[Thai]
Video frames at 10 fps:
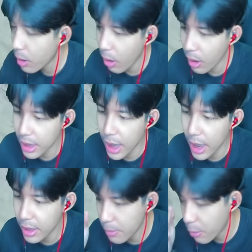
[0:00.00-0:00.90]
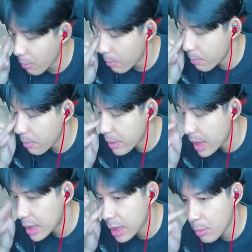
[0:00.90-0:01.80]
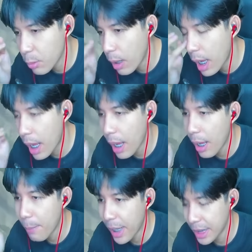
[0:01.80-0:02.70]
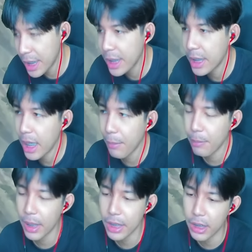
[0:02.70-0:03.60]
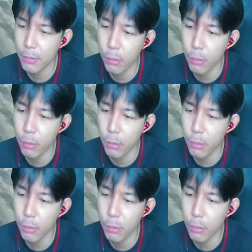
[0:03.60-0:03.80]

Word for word: เกาะนี้แหละที่ผมไม่ใช่สิต้องพูดว่าไอแผนที่นี้เนี่ยเป็นแผนที่ที่ผ